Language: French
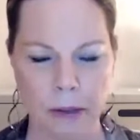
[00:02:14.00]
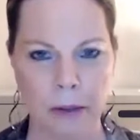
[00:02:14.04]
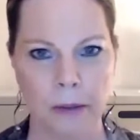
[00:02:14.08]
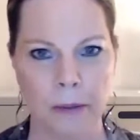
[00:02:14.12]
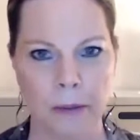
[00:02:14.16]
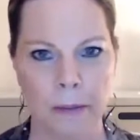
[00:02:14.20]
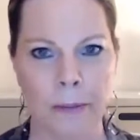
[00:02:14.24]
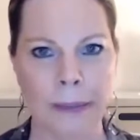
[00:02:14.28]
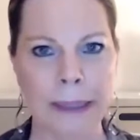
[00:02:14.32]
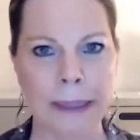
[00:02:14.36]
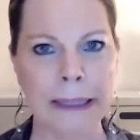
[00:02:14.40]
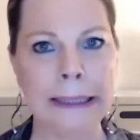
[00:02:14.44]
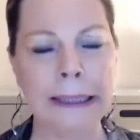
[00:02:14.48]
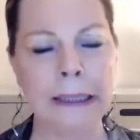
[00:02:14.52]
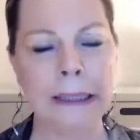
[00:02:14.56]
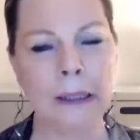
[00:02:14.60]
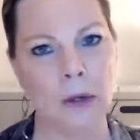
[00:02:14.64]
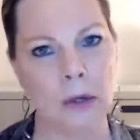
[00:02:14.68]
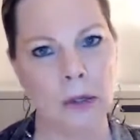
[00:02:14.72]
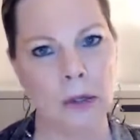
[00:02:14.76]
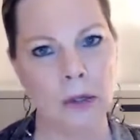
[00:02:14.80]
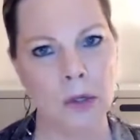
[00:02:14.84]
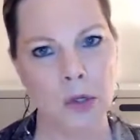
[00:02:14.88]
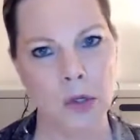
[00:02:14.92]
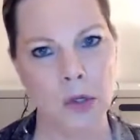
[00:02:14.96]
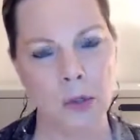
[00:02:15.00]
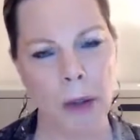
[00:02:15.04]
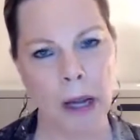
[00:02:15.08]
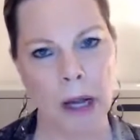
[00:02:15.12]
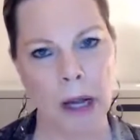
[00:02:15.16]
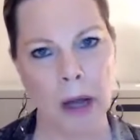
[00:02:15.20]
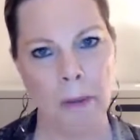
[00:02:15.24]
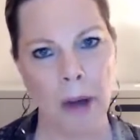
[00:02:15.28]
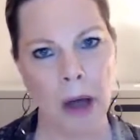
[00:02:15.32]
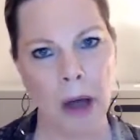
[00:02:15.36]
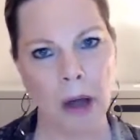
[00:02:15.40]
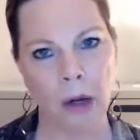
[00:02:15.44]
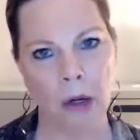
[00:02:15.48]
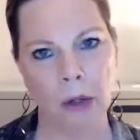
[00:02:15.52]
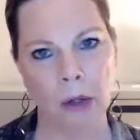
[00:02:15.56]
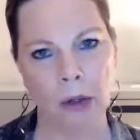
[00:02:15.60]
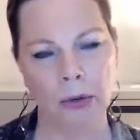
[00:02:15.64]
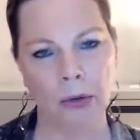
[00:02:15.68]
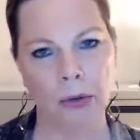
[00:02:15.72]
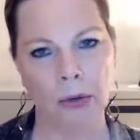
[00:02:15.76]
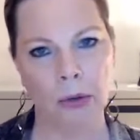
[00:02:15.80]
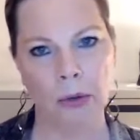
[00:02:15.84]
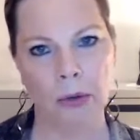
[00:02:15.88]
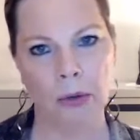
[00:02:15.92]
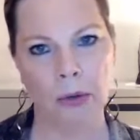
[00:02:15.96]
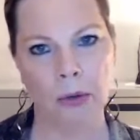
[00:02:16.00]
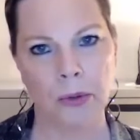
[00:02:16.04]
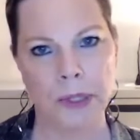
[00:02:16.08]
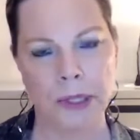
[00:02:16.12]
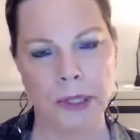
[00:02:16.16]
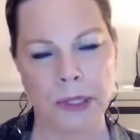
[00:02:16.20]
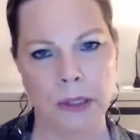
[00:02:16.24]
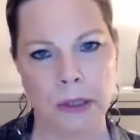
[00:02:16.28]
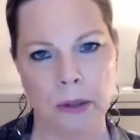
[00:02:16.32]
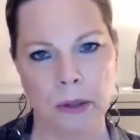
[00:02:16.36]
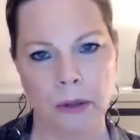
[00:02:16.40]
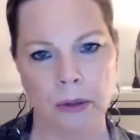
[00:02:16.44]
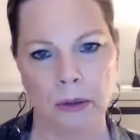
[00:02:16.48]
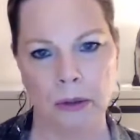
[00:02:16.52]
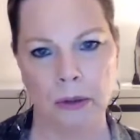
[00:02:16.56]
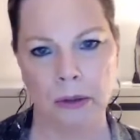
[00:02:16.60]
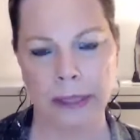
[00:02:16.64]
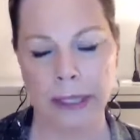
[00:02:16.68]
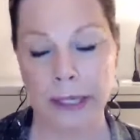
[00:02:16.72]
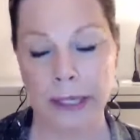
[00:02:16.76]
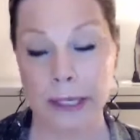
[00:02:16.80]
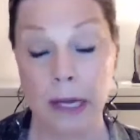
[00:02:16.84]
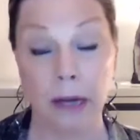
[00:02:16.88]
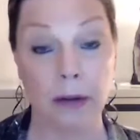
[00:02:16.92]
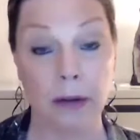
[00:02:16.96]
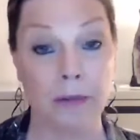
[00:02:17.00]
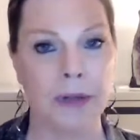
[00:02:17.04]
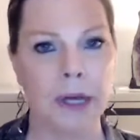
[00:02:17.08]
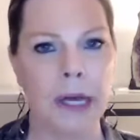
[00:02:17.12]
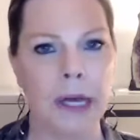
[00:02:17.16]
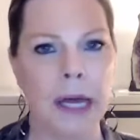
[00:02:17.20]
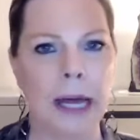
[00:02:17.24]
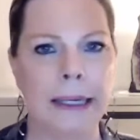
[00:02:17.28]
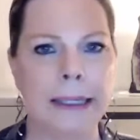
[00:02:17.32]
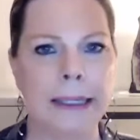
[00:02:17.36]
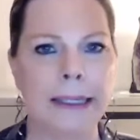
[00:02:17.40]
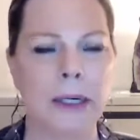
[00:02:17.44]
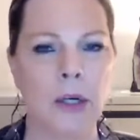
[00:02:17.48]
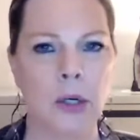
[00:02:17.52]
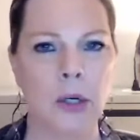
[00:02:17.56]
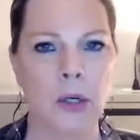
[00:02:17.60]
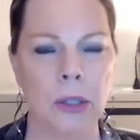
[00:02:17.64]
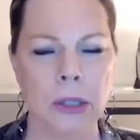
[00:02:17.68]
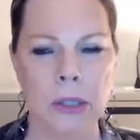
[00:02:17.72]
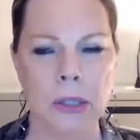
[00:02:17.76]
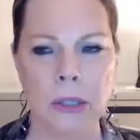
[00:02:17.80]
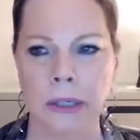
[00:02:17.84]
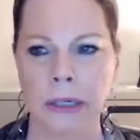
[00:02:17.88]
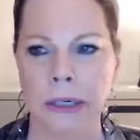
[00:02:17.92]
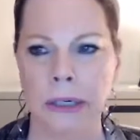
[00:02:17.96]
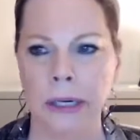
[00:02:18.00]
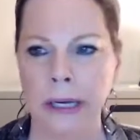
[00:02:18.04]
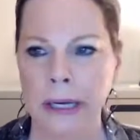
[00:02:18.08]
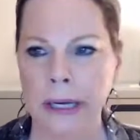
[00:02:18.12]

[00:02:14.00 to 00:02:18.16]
m'interroge par rapport au retour euh, des enfants à l'école,